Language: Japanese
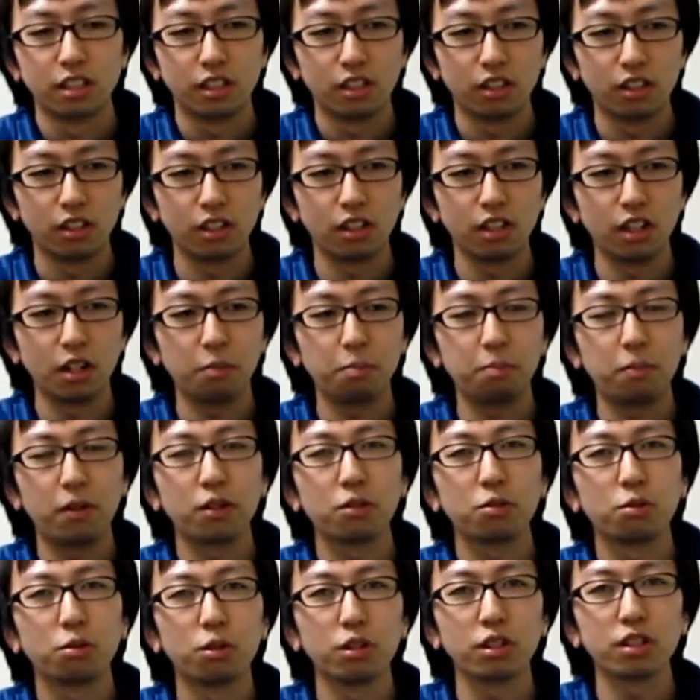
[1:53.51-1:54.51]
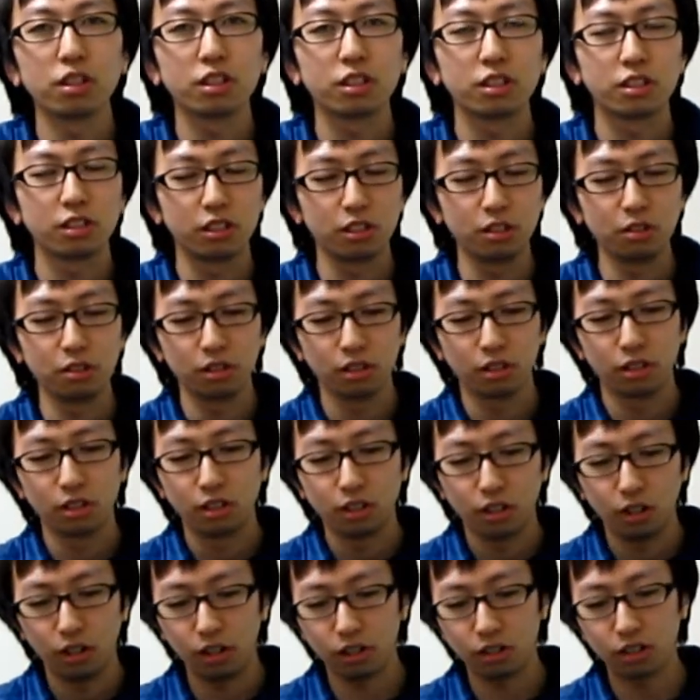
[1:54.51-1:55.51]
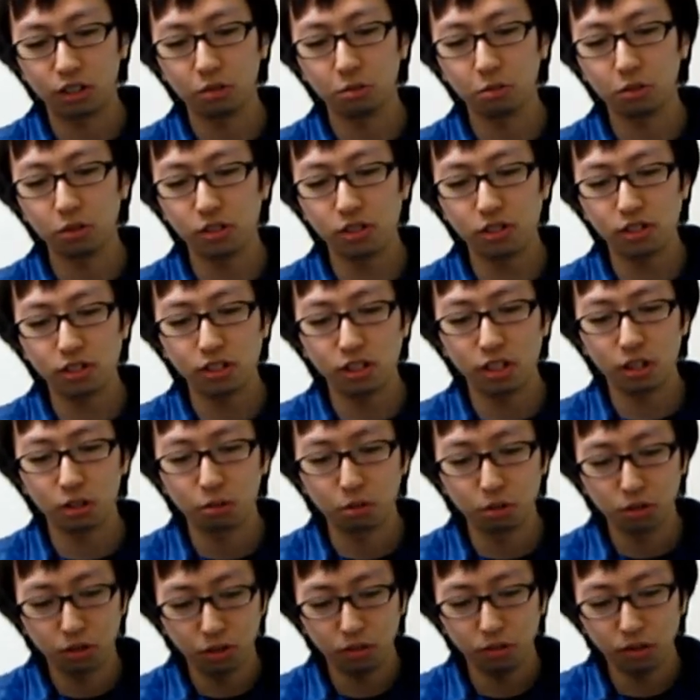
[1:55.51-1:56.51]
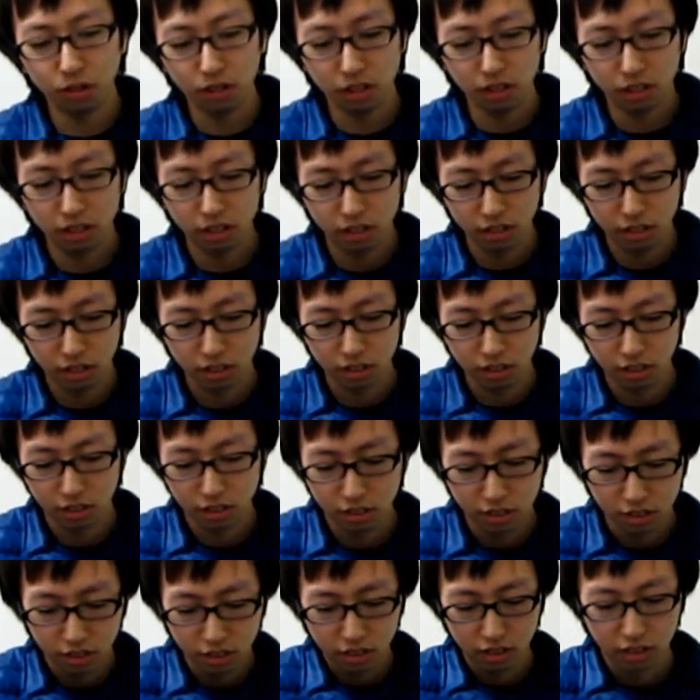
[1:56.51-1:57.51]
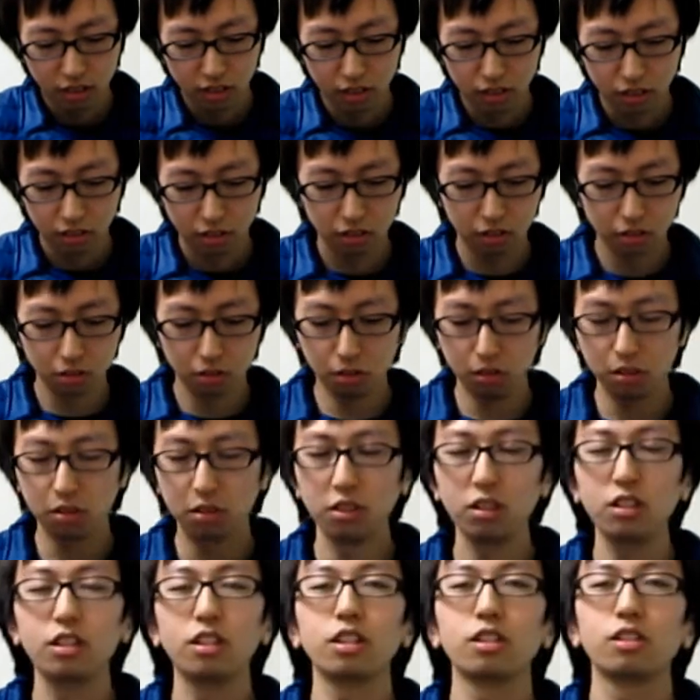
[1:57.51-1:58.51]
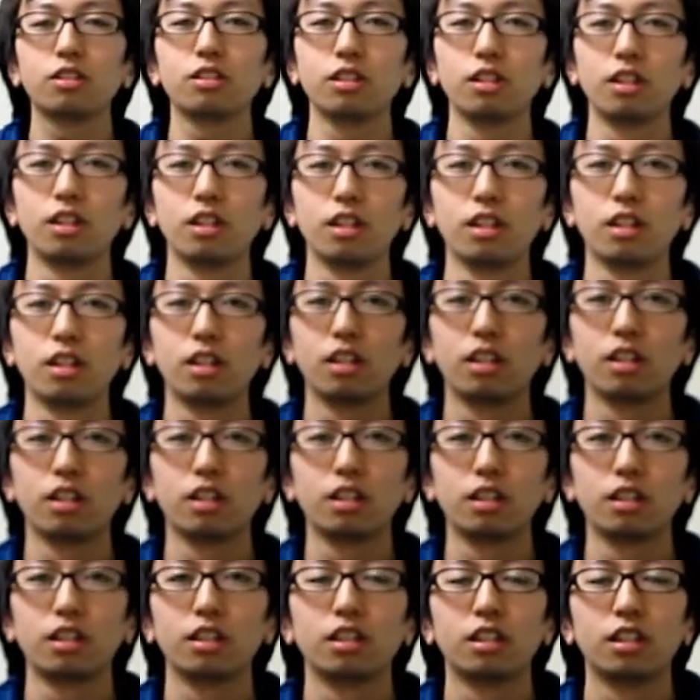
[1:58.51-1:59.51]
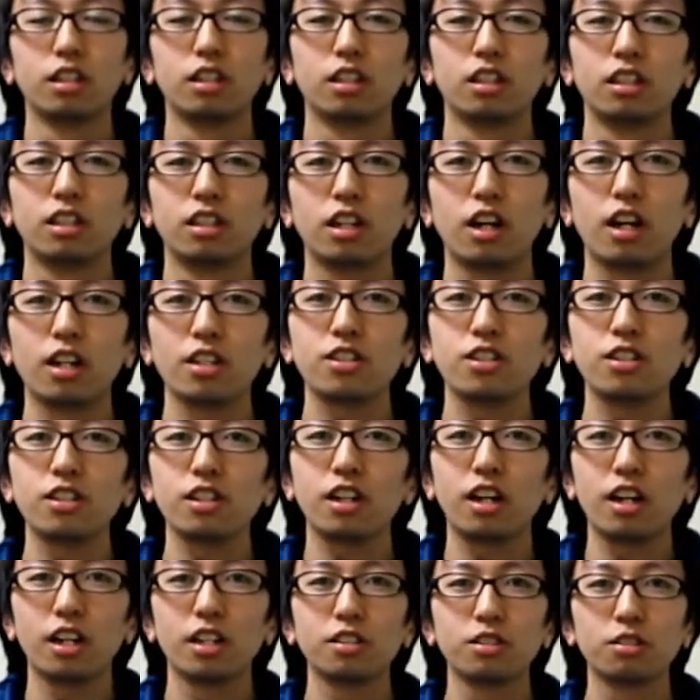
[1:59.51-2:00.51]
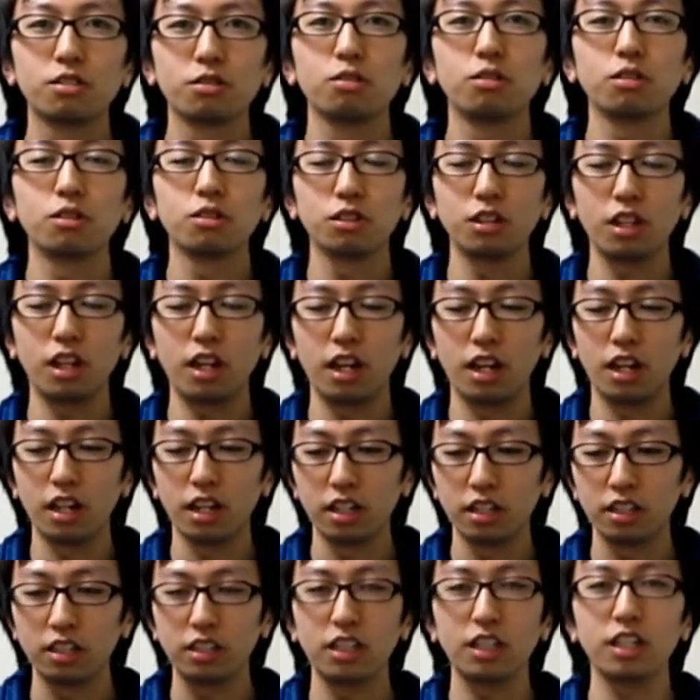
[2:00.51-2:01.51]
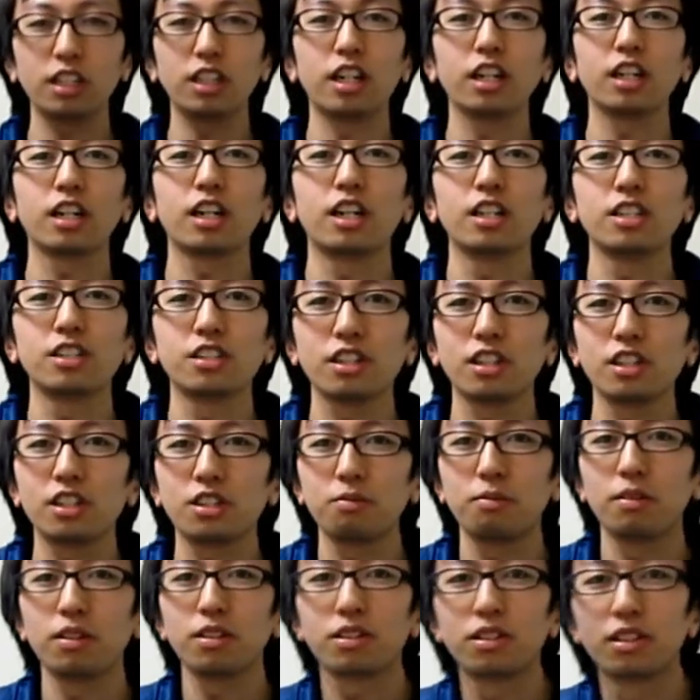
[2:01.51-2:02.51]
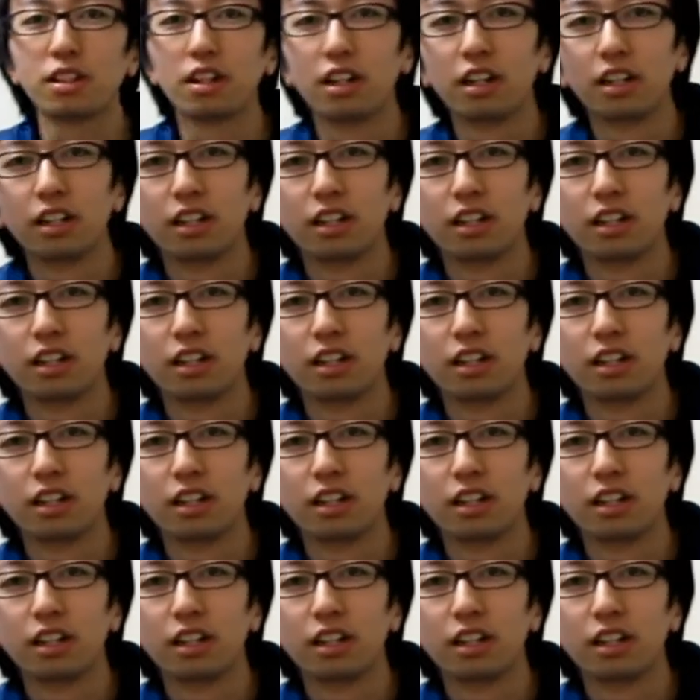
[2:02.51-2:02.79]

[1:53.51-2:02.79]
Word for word: あやっぱりこれきあ気持ちいいなこれはすごくいいです足がすごくね冷えない感じがします